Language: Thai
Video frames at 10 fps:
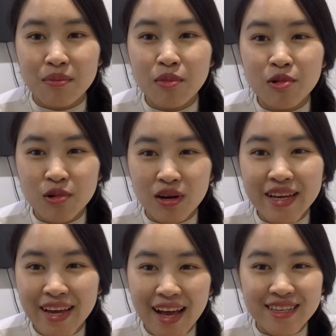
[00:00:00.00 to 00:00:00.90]
มูน้องดี
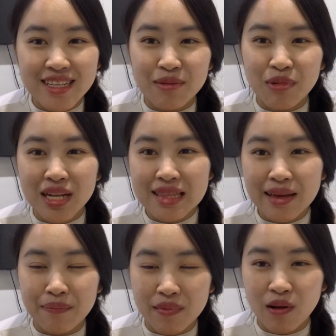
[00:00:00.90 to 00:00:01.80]
อาจจะยังบ่ทันเต็
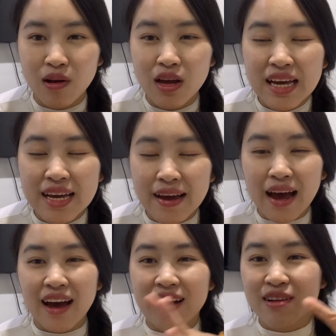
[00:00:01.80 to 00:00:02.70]
มเนาะ
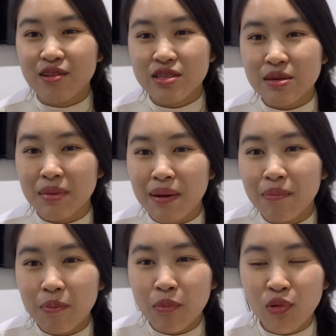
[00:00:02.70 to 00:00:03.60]
อ่าสำหรับ
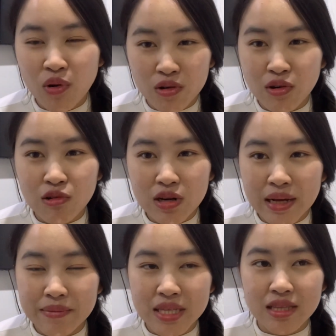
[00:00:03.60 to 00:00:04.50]
มูของน้องรถท่า
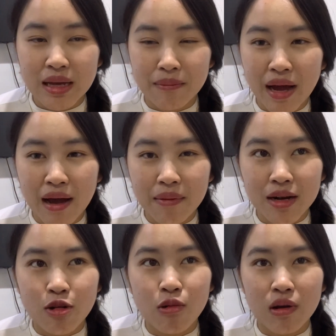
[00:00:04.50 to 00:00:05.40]
นมันเต็มห้าพัน
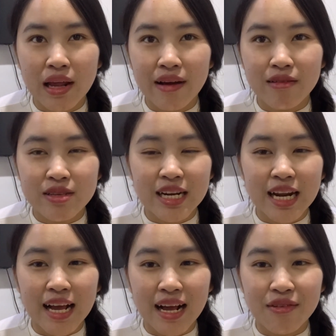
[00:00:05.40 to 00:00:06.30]
คนแล้วจังไหนก็